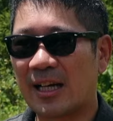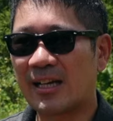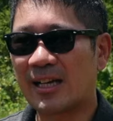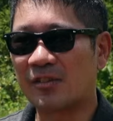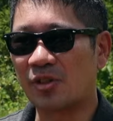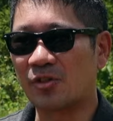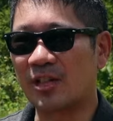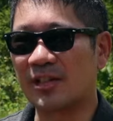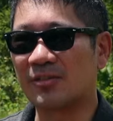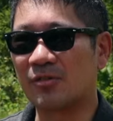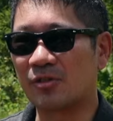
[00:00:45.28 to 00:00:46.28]
海外の人か
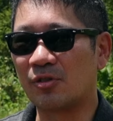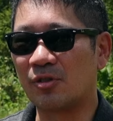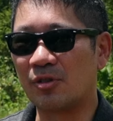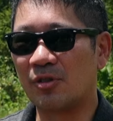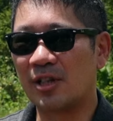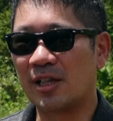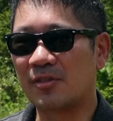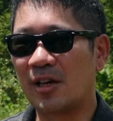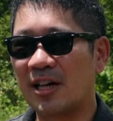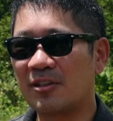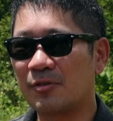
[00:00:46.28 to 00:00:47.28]
らすると、えっ、ー、
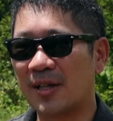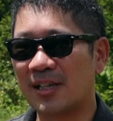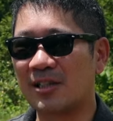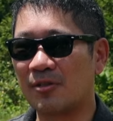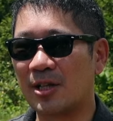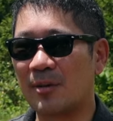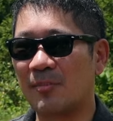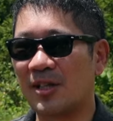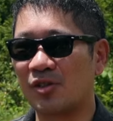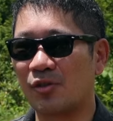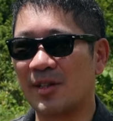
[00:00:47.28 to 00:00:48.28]
と、白馬っていう
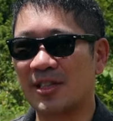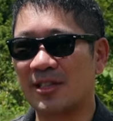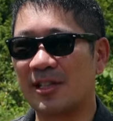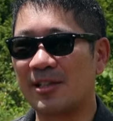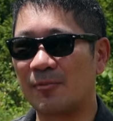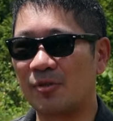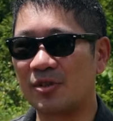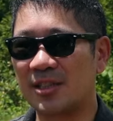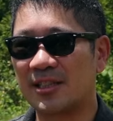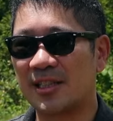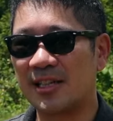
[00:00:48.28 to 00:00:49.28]
名称は知っていても、
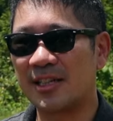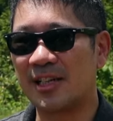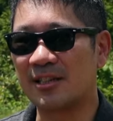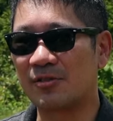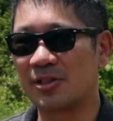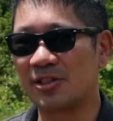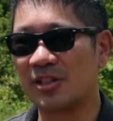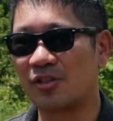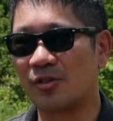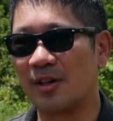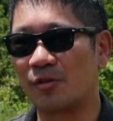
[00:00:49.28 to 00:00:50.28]
実際には行く
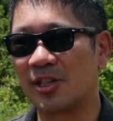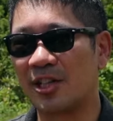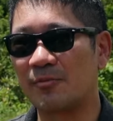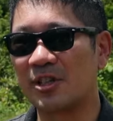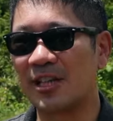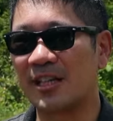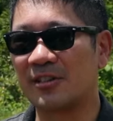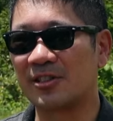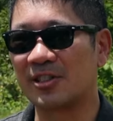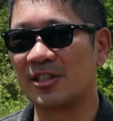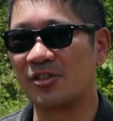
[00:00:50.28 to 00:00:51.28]
スキー場は小谷村であ
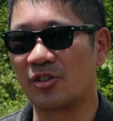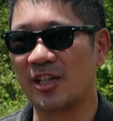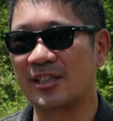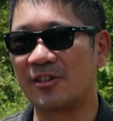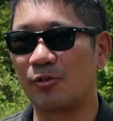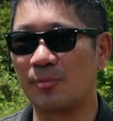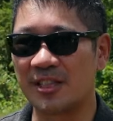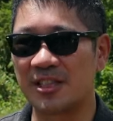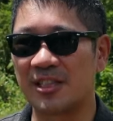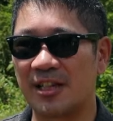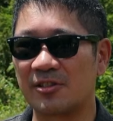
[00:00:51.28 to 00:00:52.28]
るスキー場であったり、大
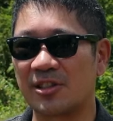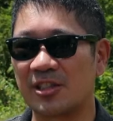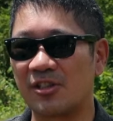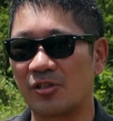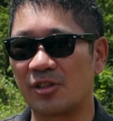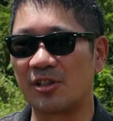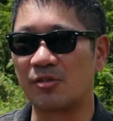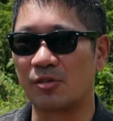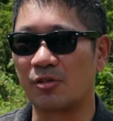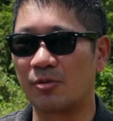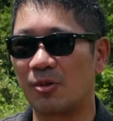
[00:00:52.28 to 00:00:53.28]
町市であるスキー場っていう
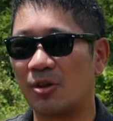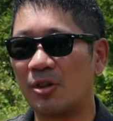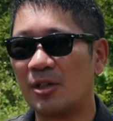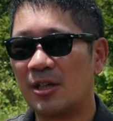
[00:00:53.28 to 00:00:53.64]
ところも